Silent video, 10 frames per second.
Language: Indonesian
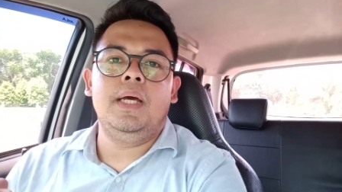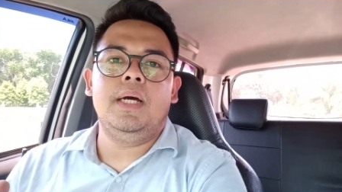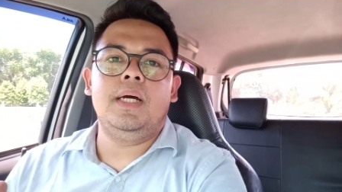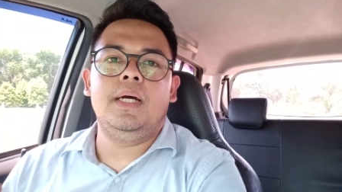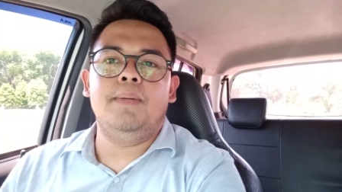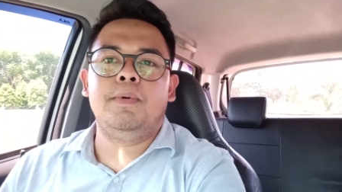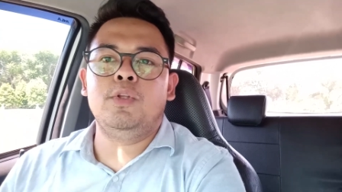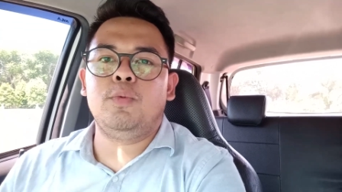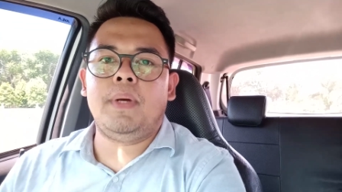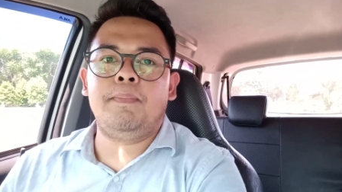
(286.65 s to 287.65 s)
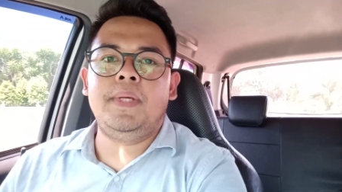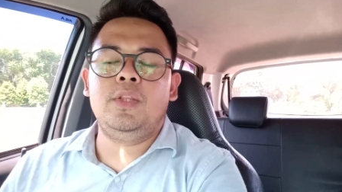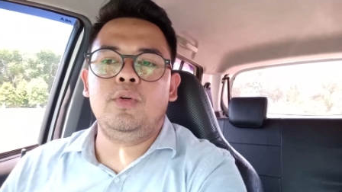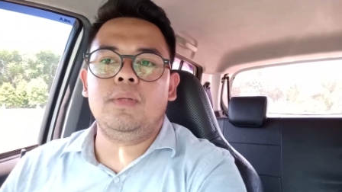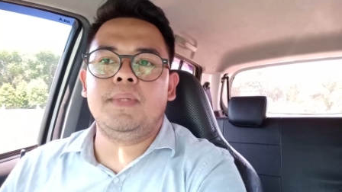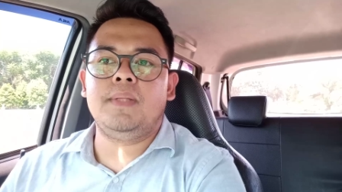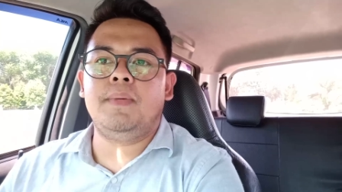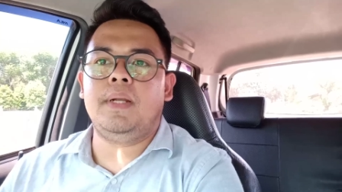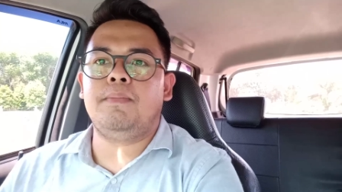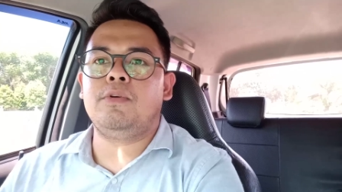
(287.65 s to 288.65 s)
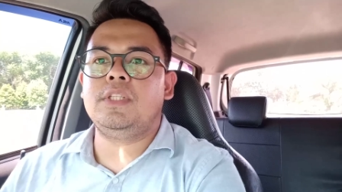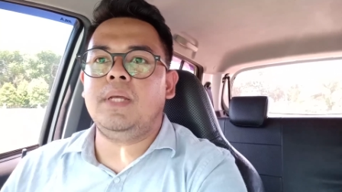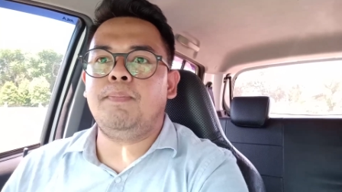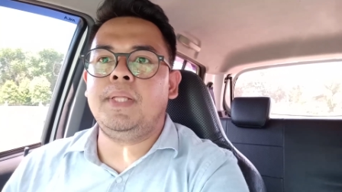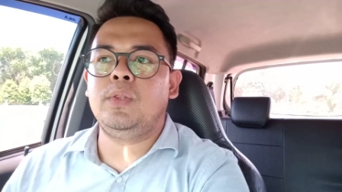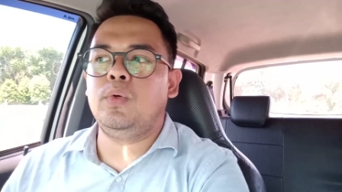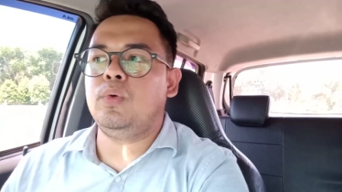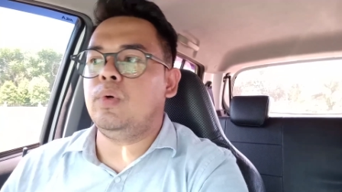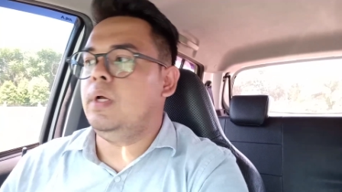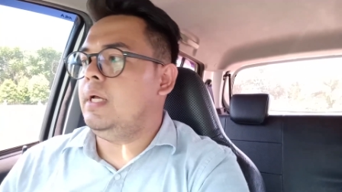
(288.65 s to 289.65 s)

uh, penutupan pintu teman-teman, penguncian pintu